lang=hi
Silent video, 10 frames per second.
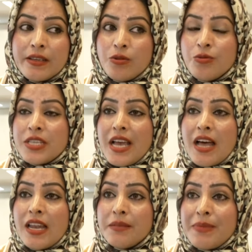कौन से
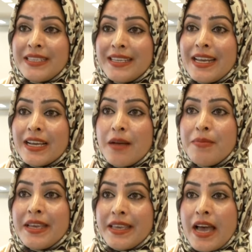हालात बेहतर है
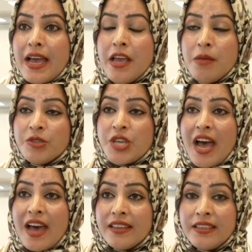कब है क्या है मुझे
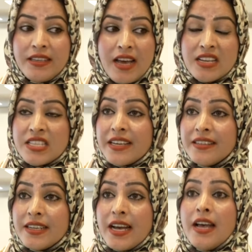हर दिन हर
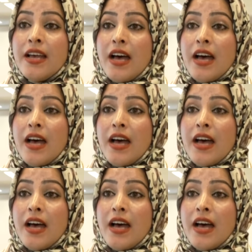सेकंड का